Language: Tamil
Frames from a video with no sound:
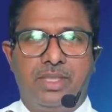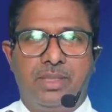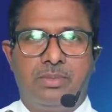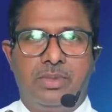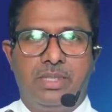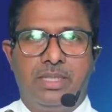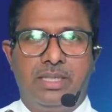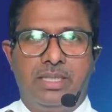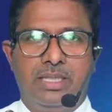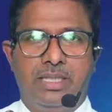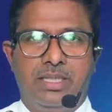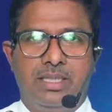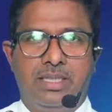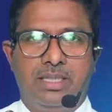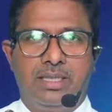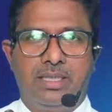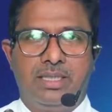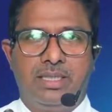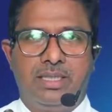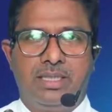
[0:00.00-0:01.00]
நம்முடைய
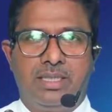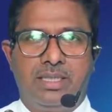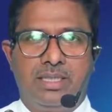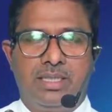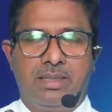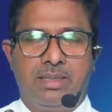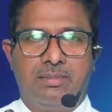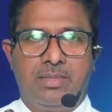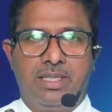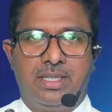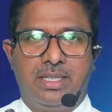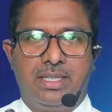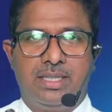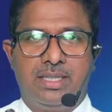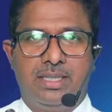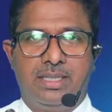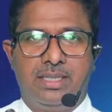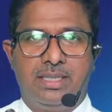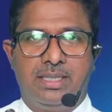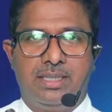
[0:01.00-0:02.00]
தியானத்திற்கு
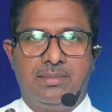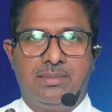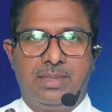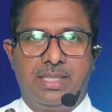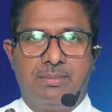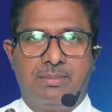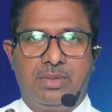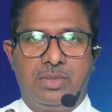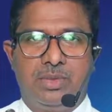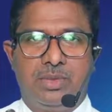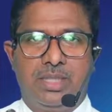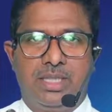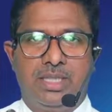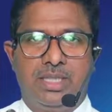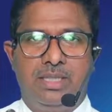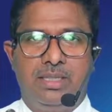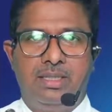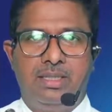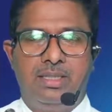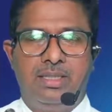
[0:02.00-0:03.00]
ஆதாரமான திருமறை
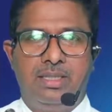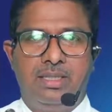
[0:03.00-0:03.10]
பகுதிகள்